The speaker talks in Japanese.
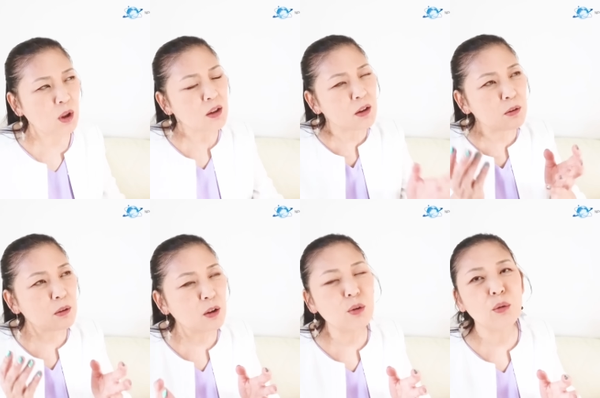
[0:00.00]
おだて
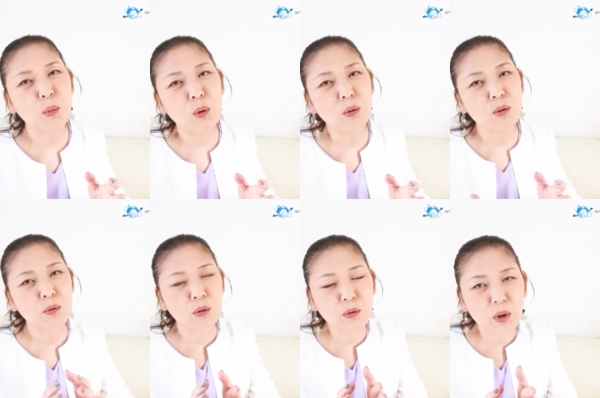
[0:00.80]
るっていうのも、
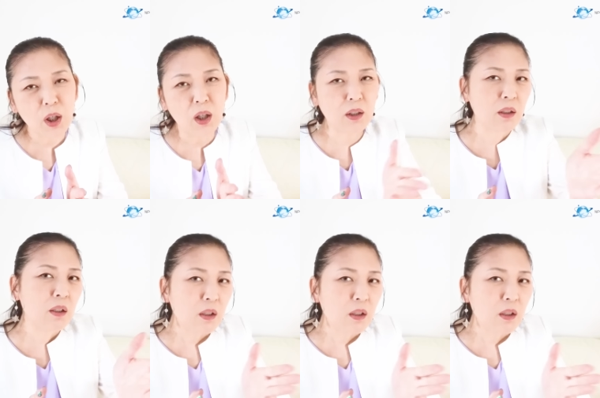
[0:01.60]
その人が、